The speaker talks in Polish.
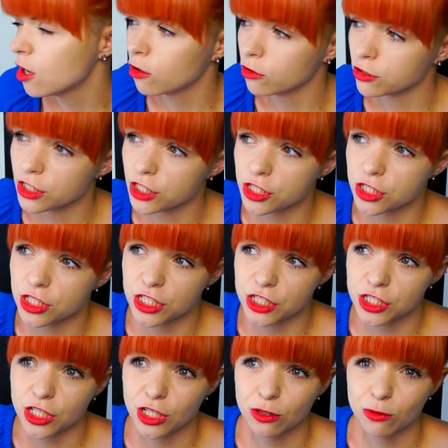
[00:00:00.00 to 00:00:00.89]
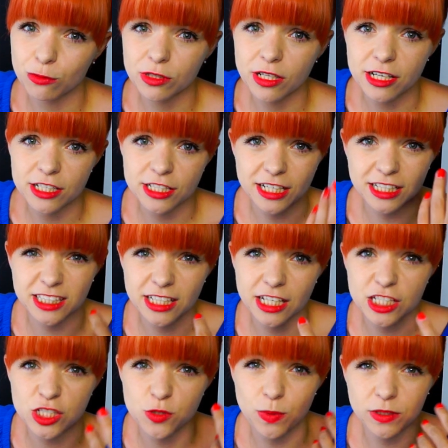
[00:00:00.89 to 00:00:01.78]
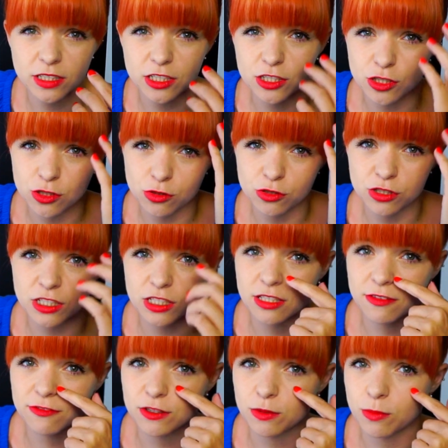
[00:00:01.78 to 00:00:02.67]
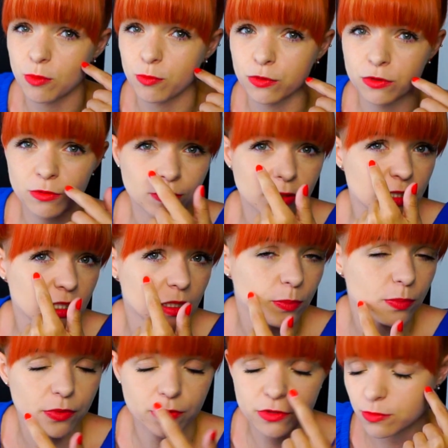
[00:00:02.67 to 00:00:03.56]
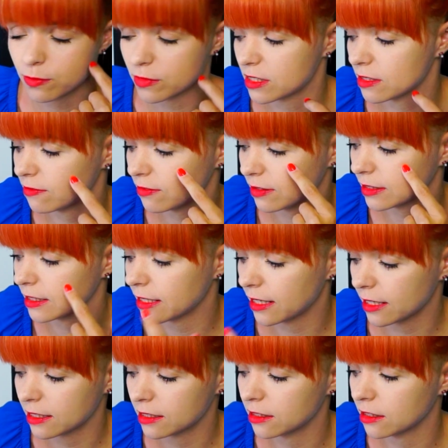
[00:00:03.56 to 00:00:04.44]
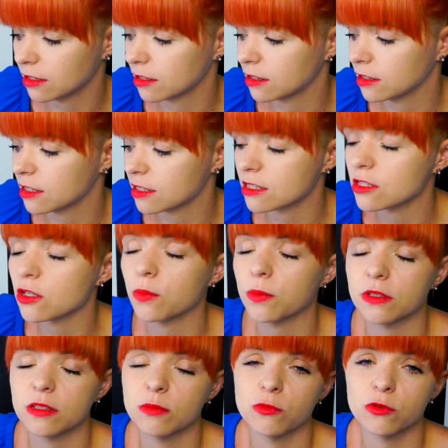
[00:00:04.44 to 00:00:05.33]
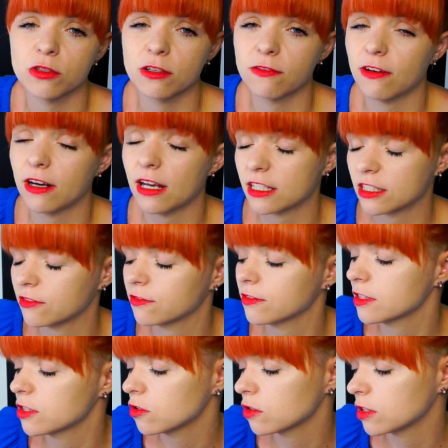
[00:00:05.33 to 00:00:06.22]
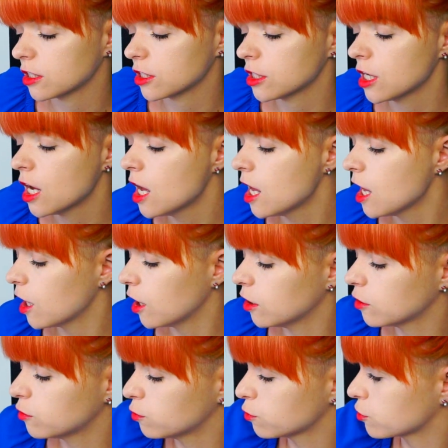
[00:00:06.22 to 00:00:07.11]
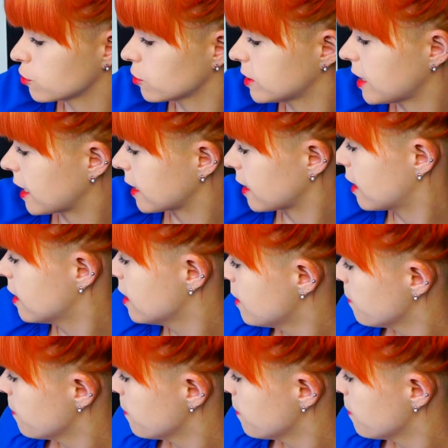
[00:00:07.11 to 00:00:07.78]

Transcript: Chociaż jesienią też, jak deszcz pada czy coś, ja zawsze mam potem takie porozmazywane, jak nie, nie zrobię tym utrwalaczem, więc to też dużo daje.